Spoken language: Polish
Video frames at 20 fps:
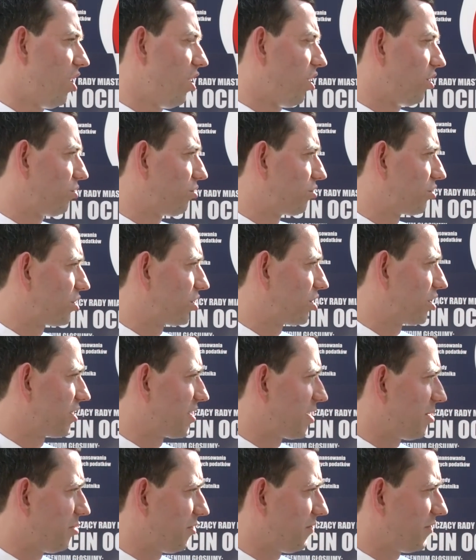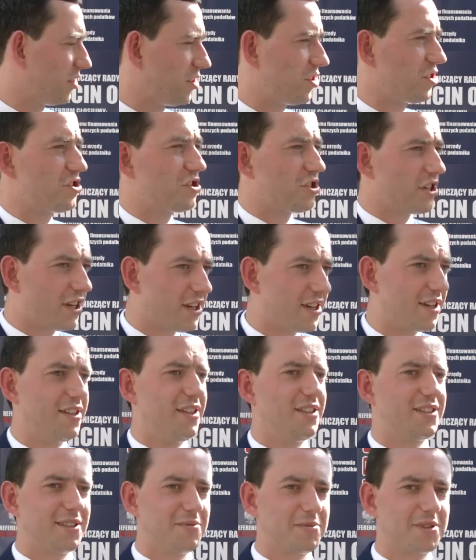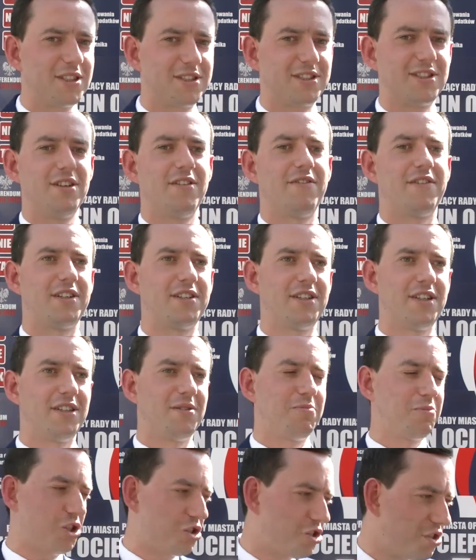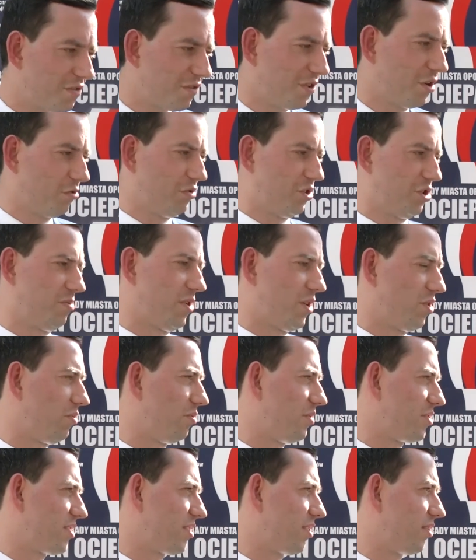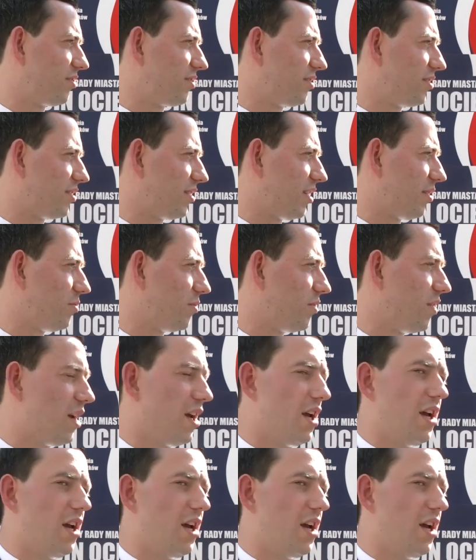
Otóż chcę powiedzieć, że jestem zdecydowanie przeciwko utrzymaniu obecnego systemu,